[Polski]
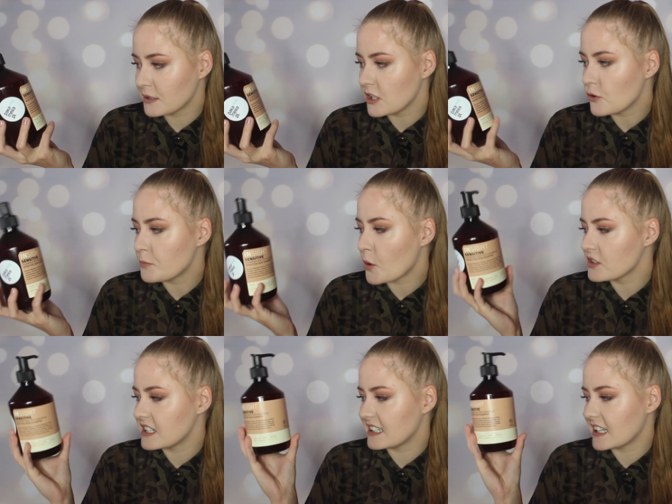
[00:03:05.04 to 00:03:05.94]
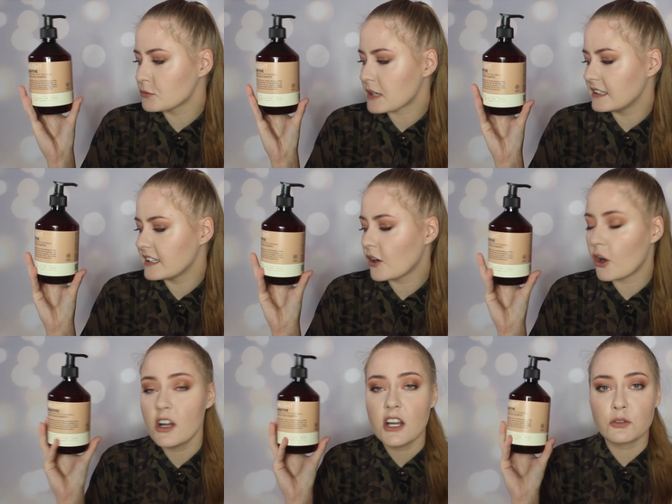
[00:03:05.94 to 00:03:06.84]
składników pochodzenia
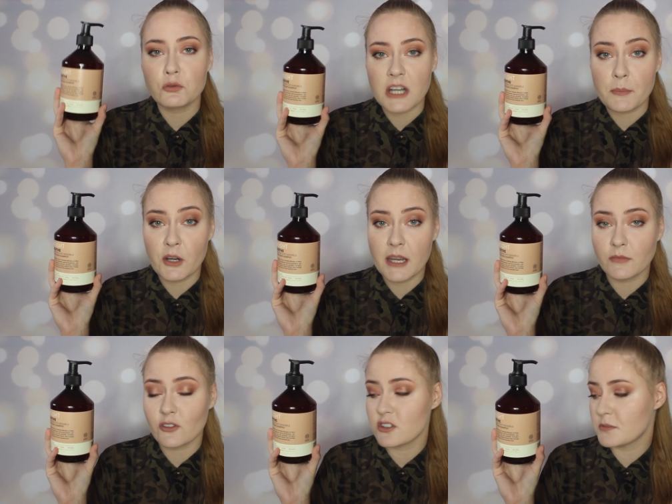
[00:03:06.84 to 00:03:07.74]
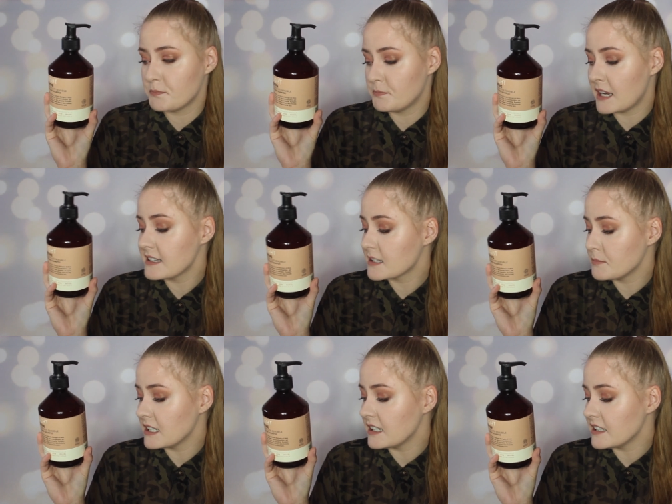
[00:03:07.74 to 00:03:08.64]
naturalnego, duża pojemność 500
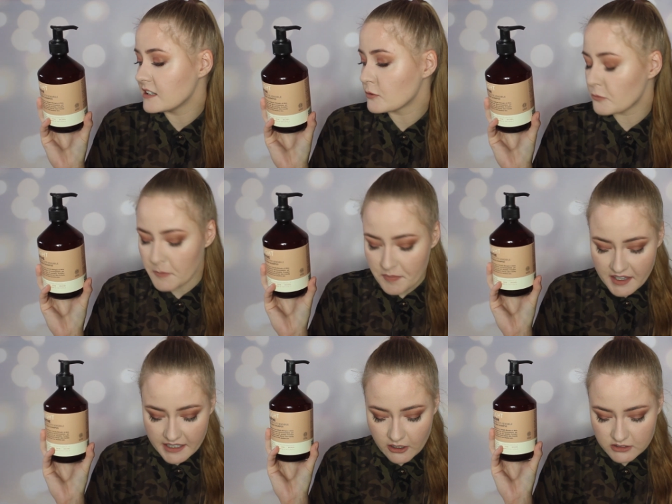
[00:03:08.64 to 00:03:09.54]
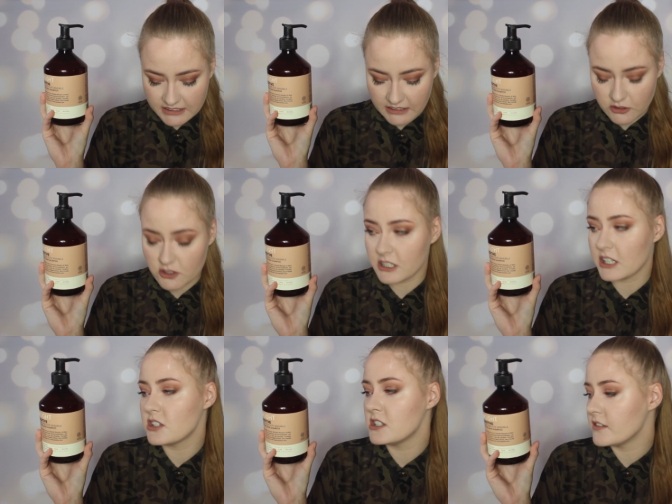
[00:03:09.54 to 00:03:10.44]
ml, jego cena to jest
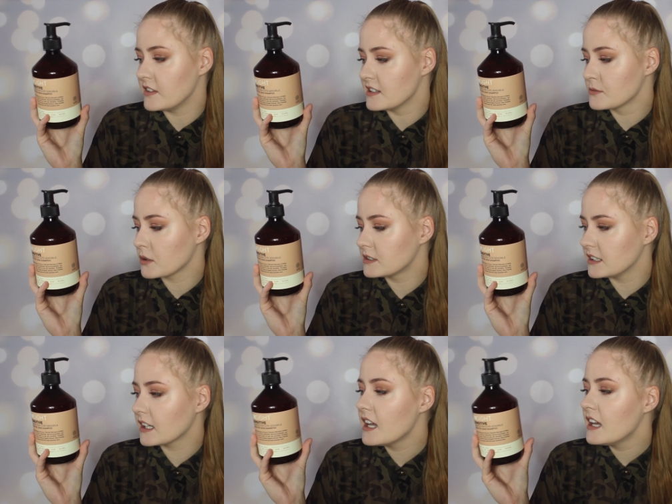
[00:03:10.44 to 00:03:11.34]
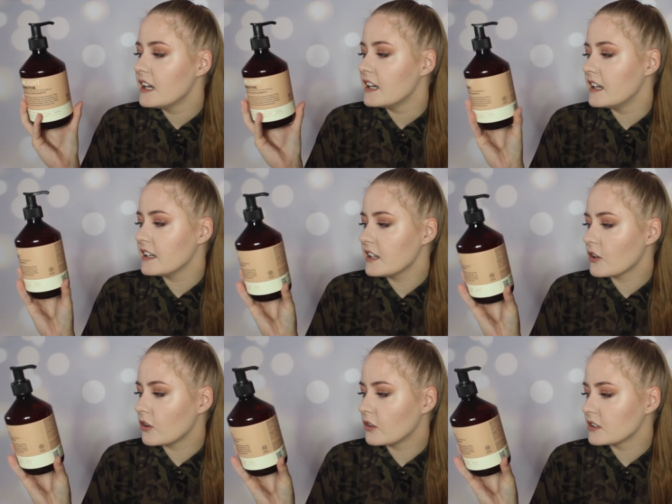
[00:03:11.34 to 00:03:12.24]
49 zł
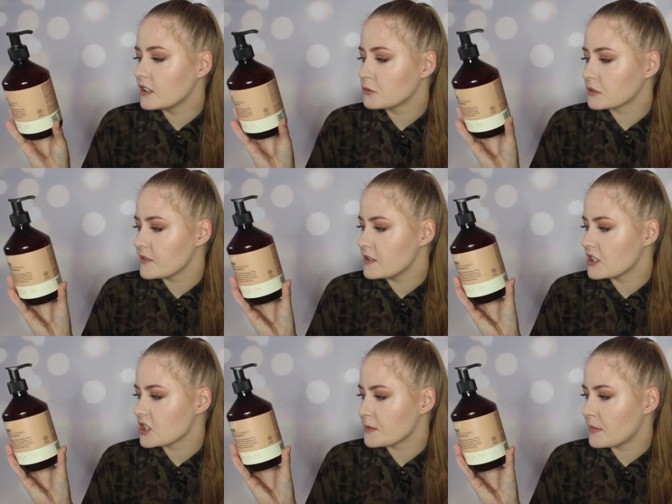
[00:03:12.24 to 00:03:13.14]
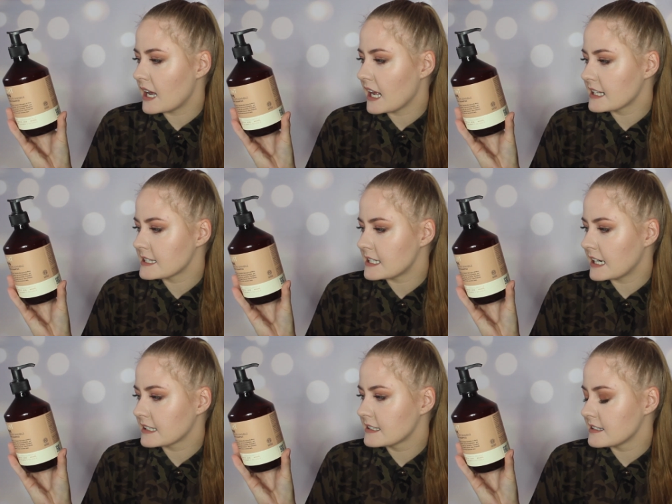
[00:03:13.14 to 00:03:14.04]
i on tutaj widzę, że ma
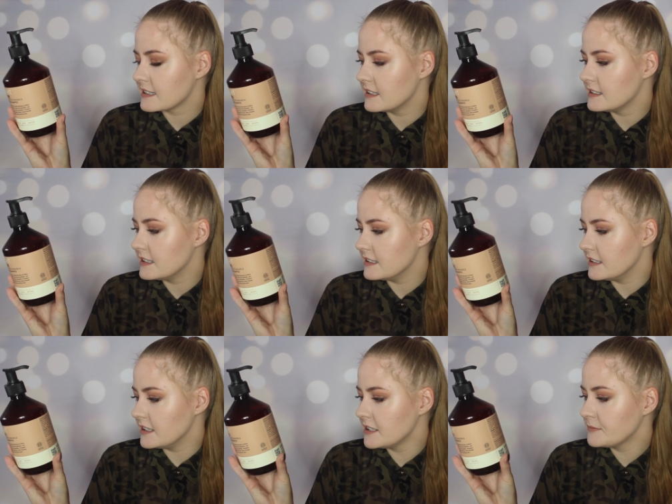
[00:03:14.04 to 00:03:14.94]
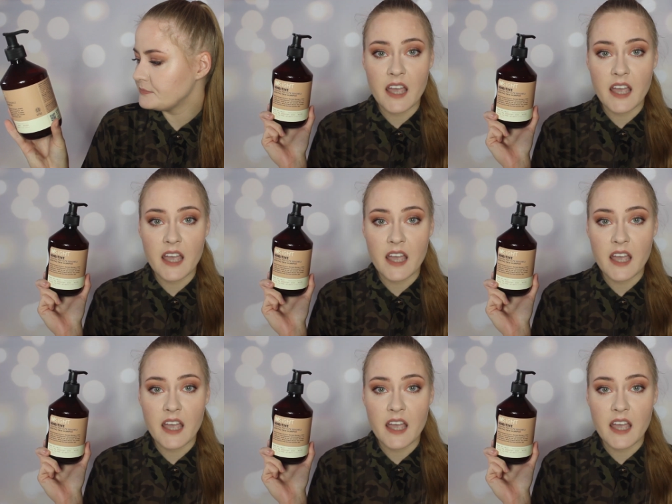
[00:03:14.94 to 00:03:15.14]
ekstrakt e, dyni,